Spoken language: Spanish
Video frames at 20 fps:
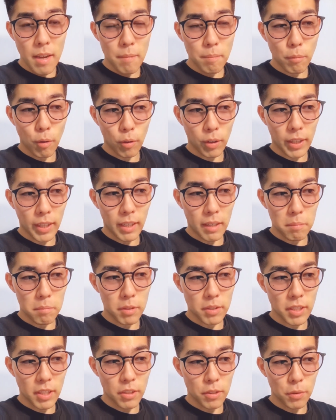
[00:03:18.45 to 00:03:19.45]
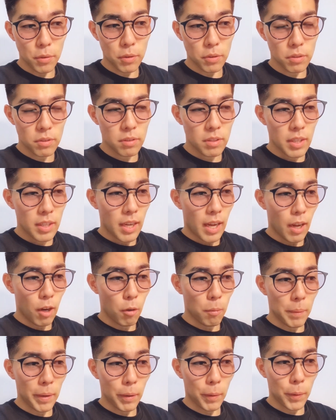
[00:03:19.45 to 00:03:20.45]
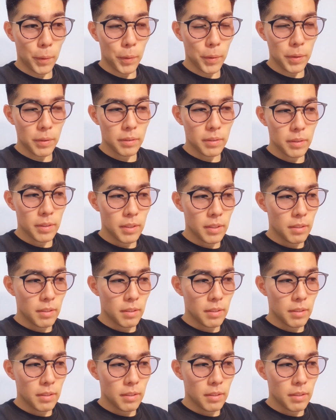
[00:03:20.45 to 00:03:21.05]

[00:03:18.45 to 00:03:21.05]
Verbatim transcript: porque pues ellos a lo mejor